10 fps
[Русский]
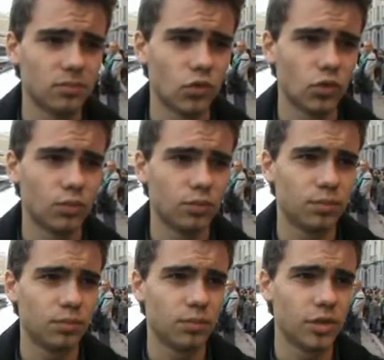ну,
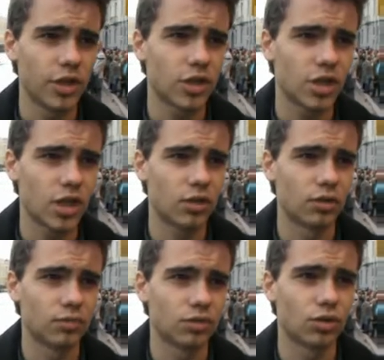я
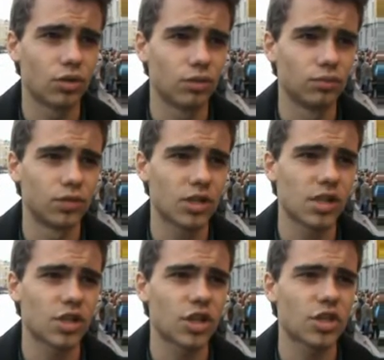считаю, что у нас
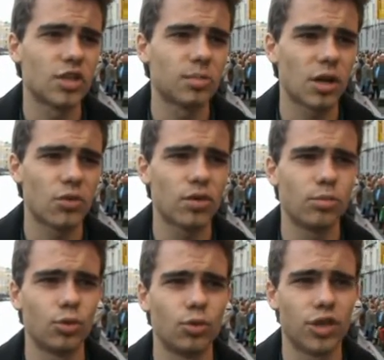достаточно неплохое
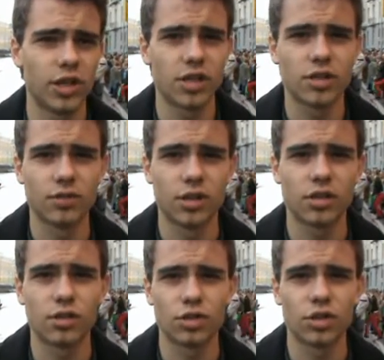будущее, если у
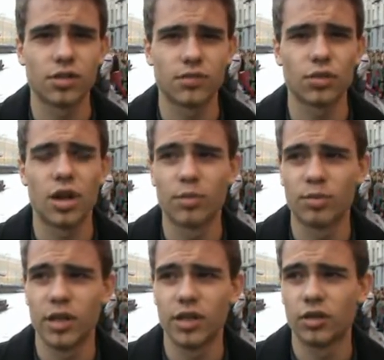нас сложится все, как мы
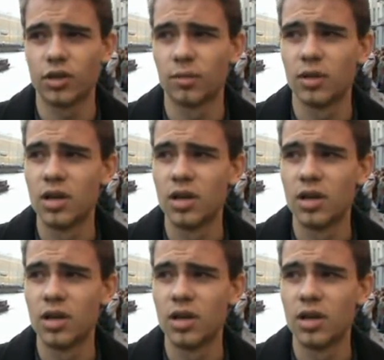планируем.